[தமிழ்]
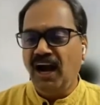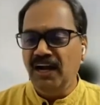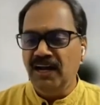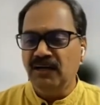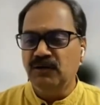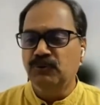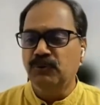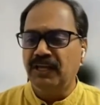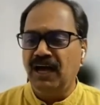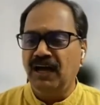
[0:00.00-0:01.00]
அள்ளக்
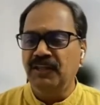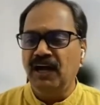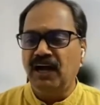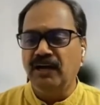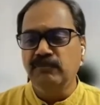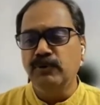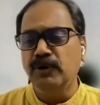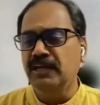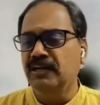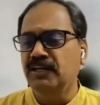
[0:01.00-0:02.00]
குறையாத
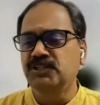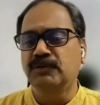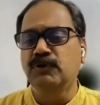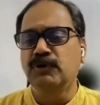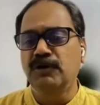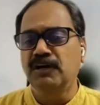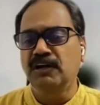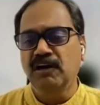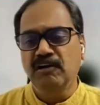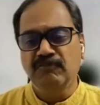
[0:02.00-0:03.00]
அன்புடை நெஞ்சம் கொள்
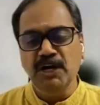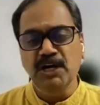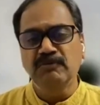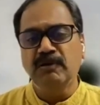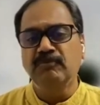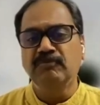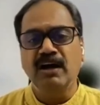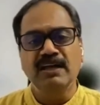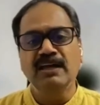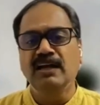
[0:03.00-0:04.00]
வள்ளுவம்
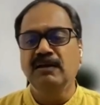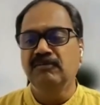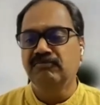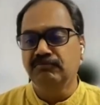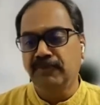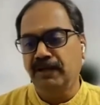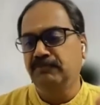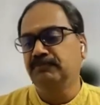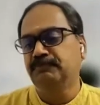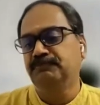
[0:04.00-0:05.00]
வாக்கில்
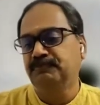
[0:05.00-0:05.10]
மனம்